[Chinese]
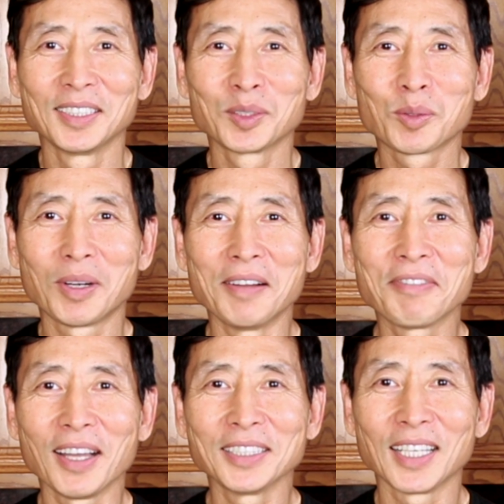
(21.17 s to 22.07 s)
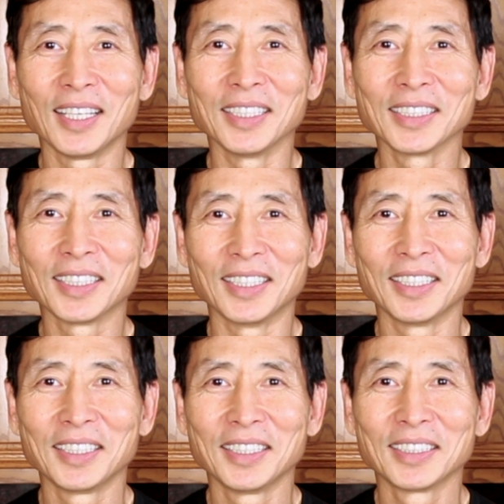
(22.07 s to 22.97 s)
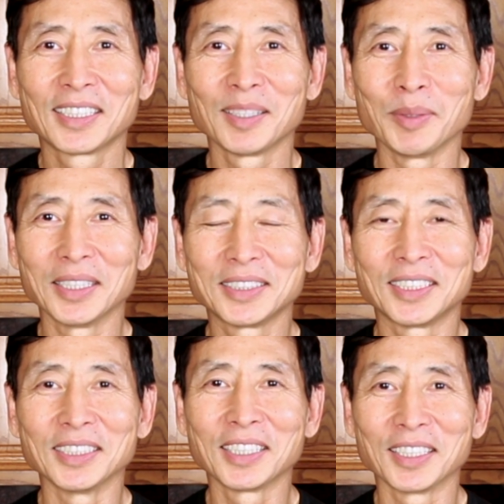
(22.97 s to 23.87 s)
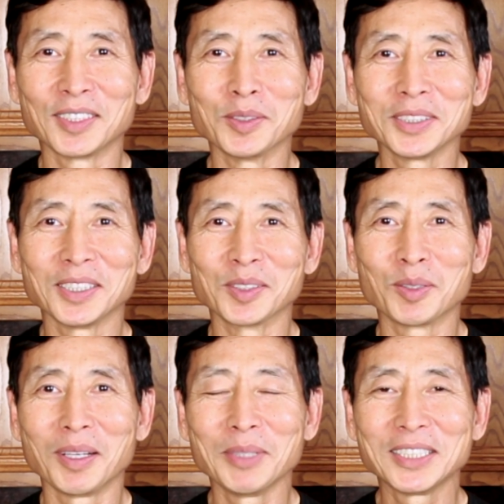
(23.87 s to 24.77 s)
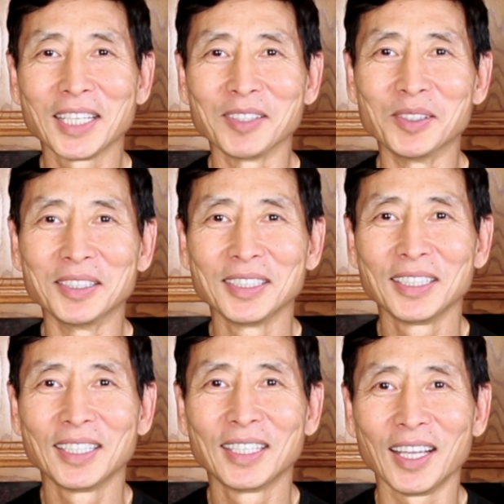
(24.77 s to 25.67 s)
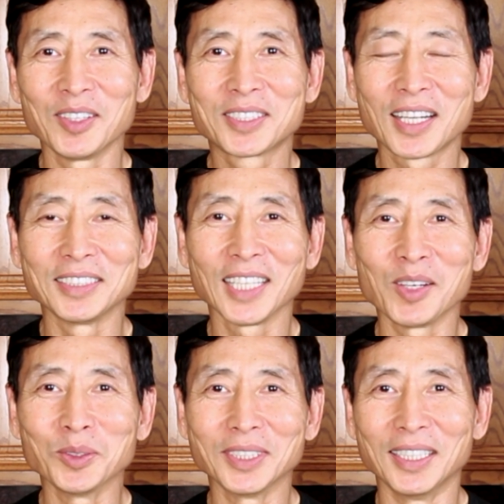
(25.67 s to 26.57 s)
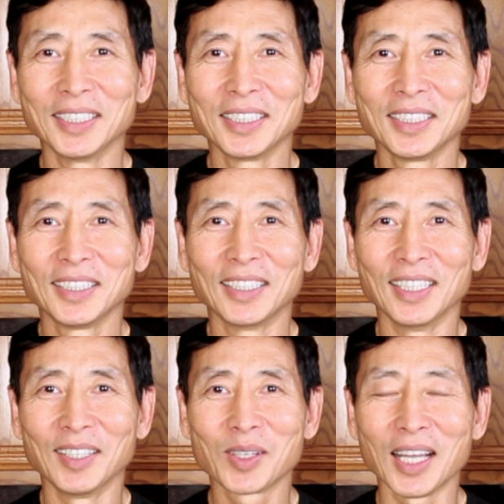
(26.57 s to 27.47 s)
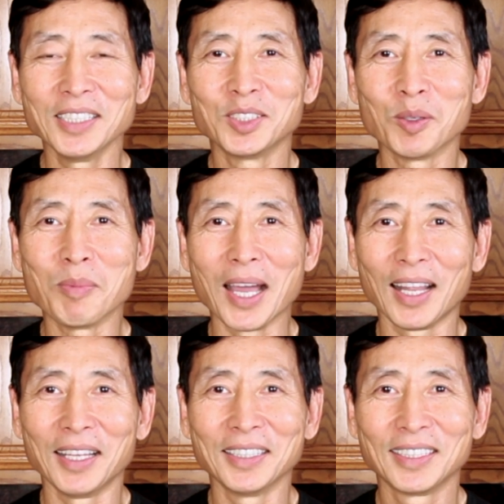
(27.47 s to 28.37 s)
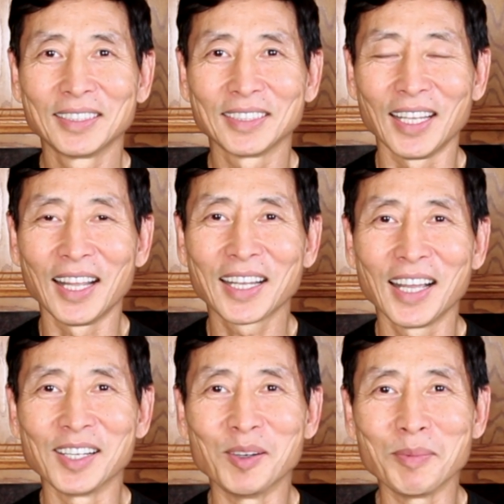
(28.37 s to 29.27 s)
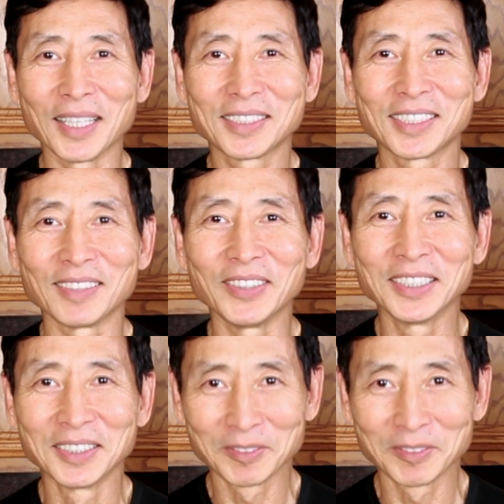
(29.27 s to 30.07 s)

突然发现了一个特别奇特的东西，我从来没见过，还有这样加工的。呃，我赶紧就买了。大家来看看我买的是什么。